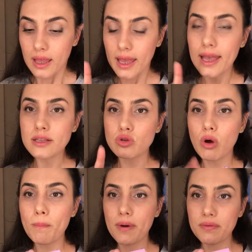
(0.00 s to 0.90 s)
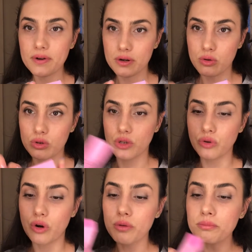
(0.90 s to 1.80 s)
En son buffer'ı
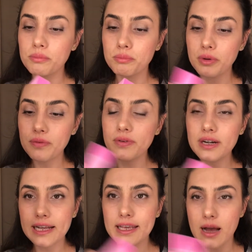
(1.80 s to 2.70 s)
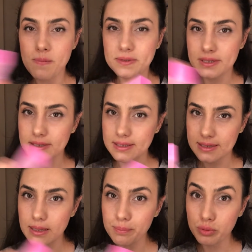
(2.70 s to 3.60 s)
kullanıyorum. Buffer'la
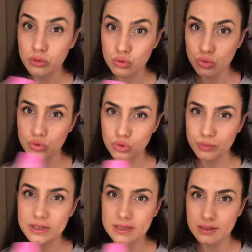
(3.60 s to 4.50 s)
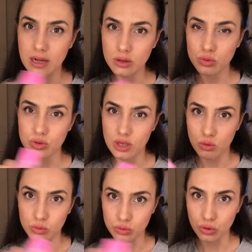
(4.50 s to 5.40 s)
yaptığınızda pürüzsüz bir tırnak yüzeyi
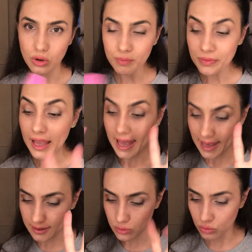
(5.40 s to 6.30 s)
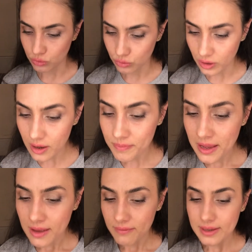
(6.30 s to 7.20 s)
oluyor en sonunda.
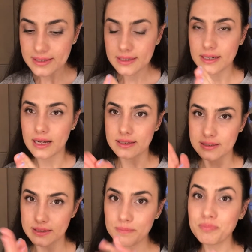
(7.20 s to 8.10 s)
Ve tırnaklarım